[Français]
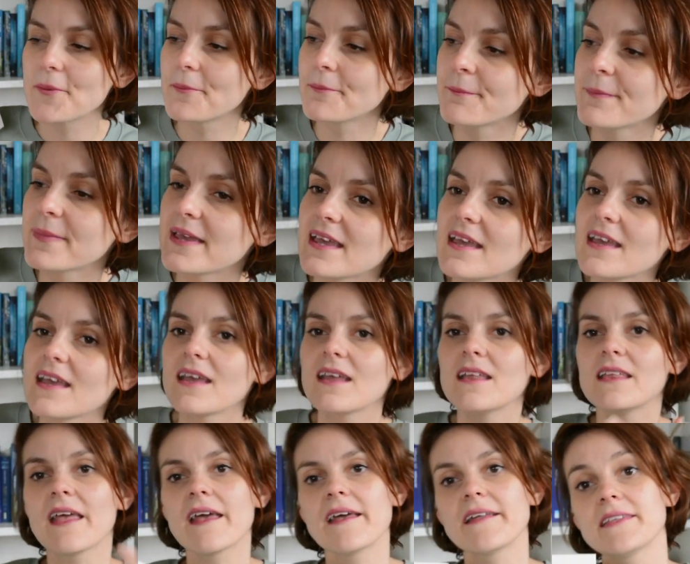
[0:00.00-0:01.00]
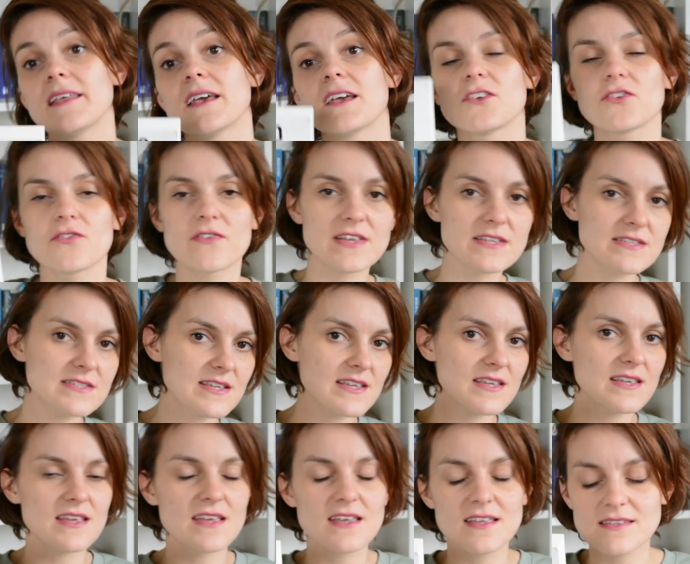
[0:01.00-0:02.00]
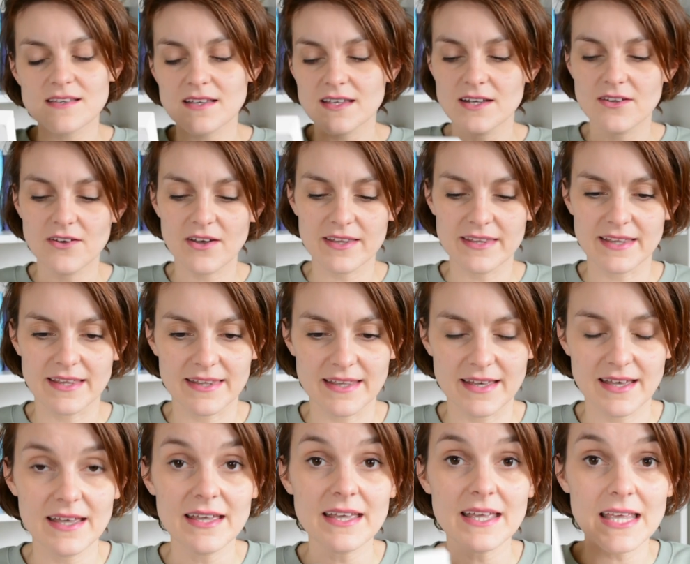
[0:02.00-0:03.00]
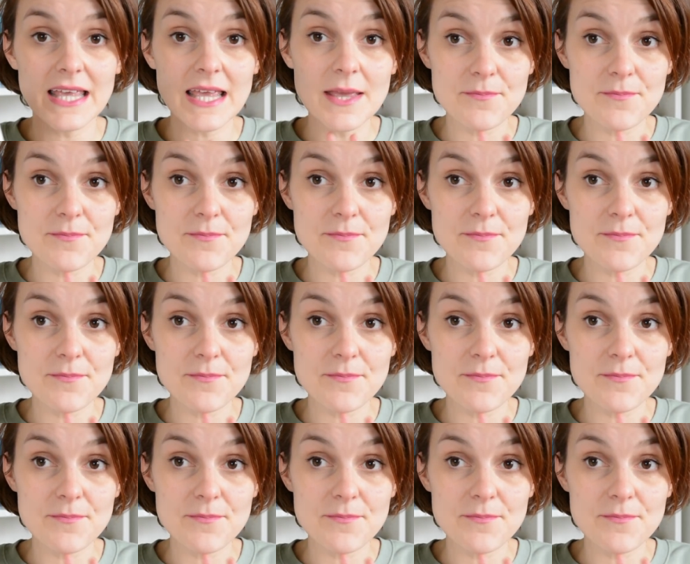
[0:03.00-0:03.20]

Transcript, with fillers: mais gna gna, je vais essayer, thriller, nan nan.